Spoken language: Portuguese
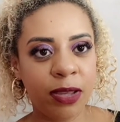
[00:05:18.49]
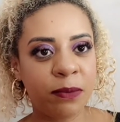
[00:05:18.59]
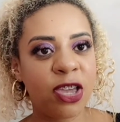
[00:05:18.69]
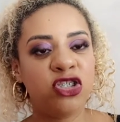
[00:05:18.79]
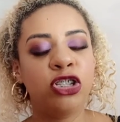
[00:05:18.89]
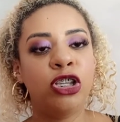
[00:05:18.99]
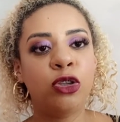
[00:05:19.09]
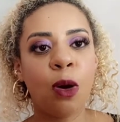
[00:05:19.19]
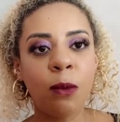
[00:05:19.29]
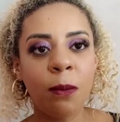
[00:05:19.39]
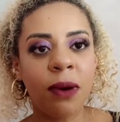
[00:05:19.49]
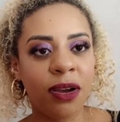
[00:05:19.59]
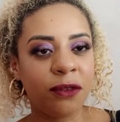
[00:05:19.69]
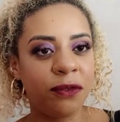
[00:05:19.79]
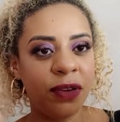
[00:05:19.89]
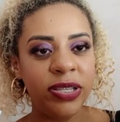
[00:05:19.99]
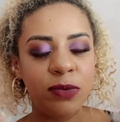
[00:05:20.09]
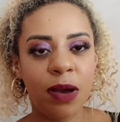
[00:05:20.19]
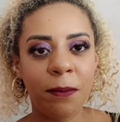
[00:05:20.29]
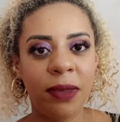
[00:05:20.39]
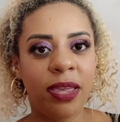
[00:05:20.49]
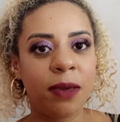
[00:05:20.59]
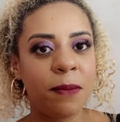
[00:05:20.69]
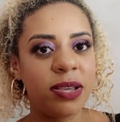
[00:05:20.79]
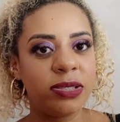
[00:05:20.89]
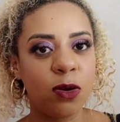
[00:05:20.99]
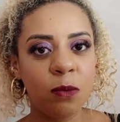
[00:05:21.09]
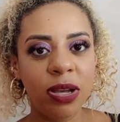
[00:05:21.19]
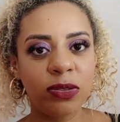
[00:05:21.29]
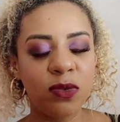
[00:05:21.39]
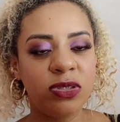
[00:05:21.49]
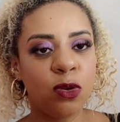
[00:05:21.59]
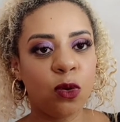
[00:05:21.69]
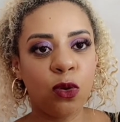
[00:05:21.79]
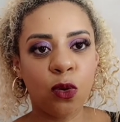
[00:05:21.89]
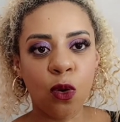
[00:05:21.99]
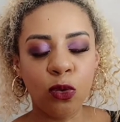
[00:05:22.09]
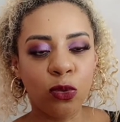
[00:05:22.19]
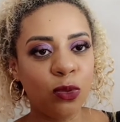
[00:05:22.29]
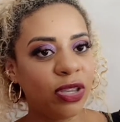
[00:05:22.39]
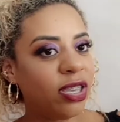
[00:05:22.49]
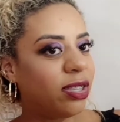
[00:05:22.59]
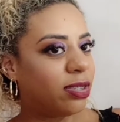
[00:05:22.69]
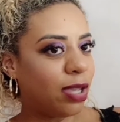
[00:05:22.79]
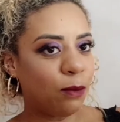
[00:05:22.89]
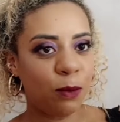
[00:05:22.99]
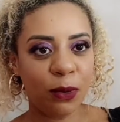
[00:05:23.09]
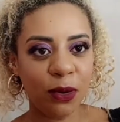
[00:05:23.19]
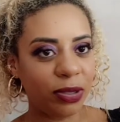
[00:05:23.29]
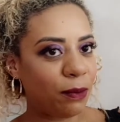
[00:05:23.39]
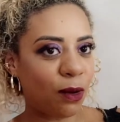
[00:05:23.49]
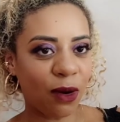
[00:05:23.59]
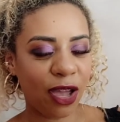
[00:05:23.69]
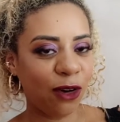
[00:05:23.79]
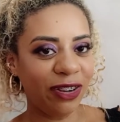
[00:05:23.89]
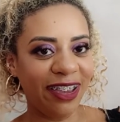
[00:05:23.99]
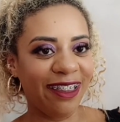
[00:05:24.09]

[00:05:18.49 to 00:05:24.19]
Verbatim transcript: porque a gente toma um banho, fez uma make, passou um batonzinho, colocou o look, tamo pronta para qualquer rolê.